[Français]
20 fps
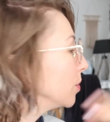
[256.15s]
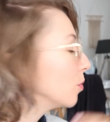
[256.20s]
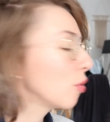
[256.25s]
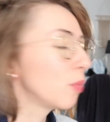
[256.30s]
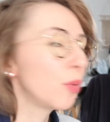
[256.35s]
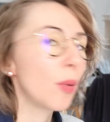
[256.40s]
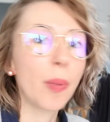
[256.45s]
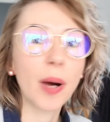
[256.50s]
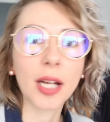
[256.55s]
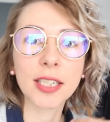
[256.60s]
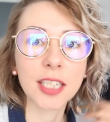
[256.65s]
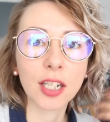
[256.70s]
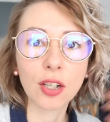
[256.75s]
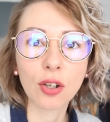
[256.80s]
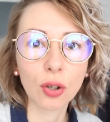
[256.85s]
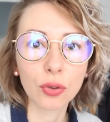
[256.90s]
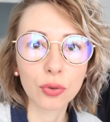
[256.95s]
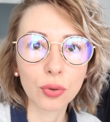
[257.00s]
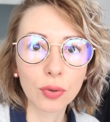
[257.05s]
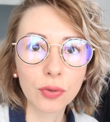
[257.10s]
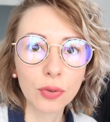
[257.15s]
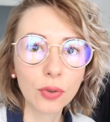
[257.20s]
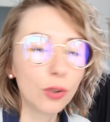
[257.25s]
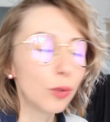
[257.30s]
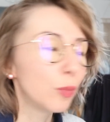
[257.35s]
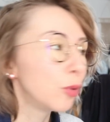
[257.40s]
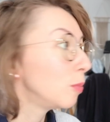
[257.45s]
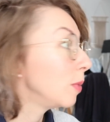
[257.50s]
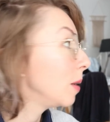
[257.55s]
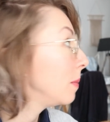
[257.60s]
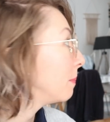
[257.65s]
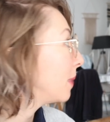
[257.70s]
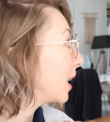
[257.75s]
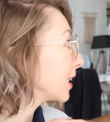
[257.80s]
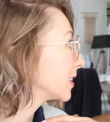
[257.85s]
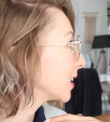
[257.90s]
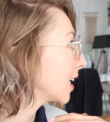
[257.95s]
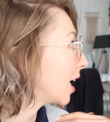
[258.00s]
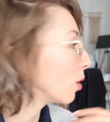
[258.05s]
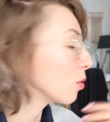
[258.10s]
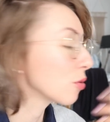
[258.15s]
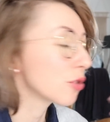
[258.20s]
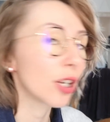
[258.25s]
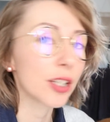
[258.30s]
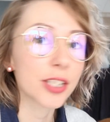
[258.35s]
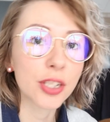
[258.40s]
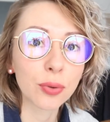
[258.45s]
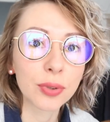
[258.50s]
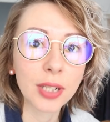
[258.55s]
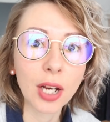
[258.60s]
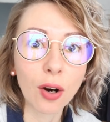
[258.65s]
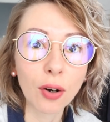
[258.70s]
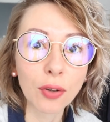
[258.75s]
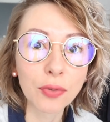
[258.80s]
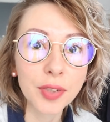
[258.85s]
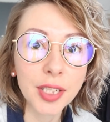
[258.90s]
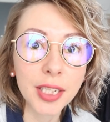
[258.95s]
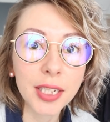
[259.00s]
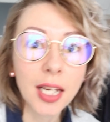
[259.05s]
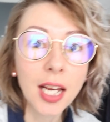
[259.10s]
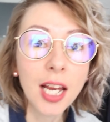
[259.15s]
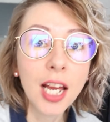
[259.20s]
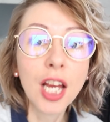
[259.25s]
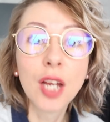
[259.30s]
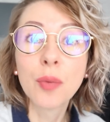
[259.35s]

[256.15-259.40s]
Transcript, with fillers: mais on peut partir quand on veut, on peut même partir à 11h si on a envie,